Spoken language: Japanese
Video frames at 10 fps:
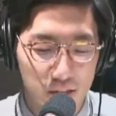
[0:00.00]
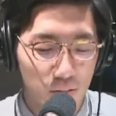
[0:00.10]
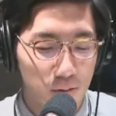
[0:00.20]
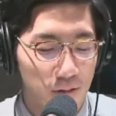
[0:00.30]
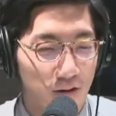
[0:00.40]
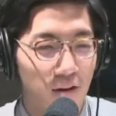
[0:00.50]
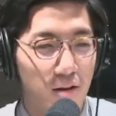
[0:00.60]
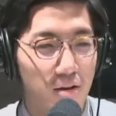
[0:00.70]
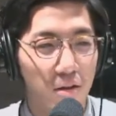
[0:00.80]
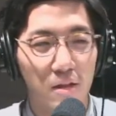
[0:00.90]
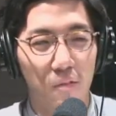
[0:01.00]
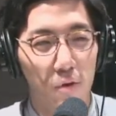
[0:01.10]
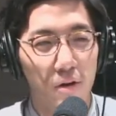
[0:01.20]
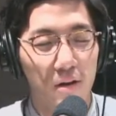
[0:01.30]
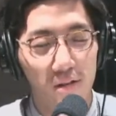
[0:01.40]
調べたら機材
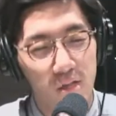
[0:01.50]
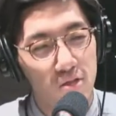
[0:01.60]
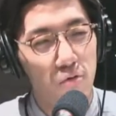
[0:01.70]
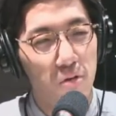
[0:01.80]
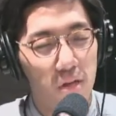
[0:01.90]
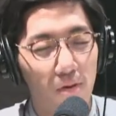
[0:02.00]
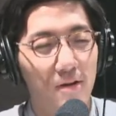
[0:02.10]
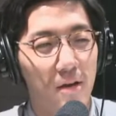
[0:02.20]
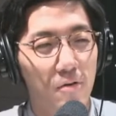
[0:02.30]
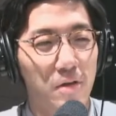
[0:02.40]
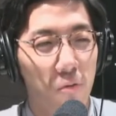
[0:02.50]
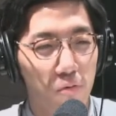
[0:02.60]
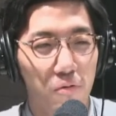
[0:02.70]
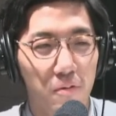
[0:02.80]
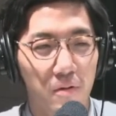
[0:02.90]
もなんか一応2万円ぐらいである
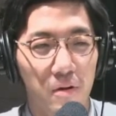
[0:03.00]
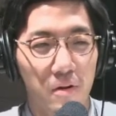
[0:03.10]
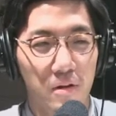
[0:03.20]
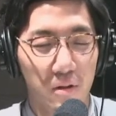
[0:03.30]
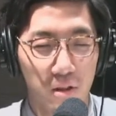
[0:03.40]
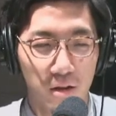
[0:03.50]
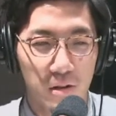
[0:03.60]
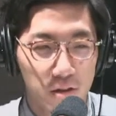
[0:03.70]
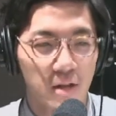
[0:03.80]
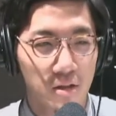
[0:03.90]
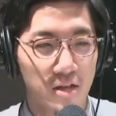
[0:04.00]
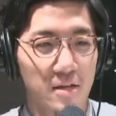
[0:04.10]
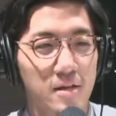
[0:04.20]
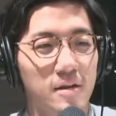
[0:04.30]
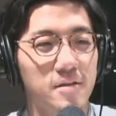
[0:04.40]
と。ええ、さらにいけんじゃ
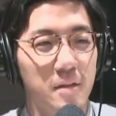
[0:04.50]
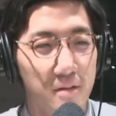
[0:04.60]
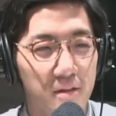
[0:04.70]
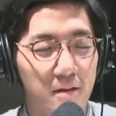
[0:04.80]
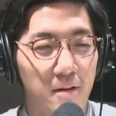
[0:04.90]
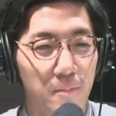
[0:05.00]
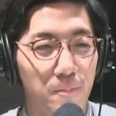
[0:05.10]
んって感じになってなんで2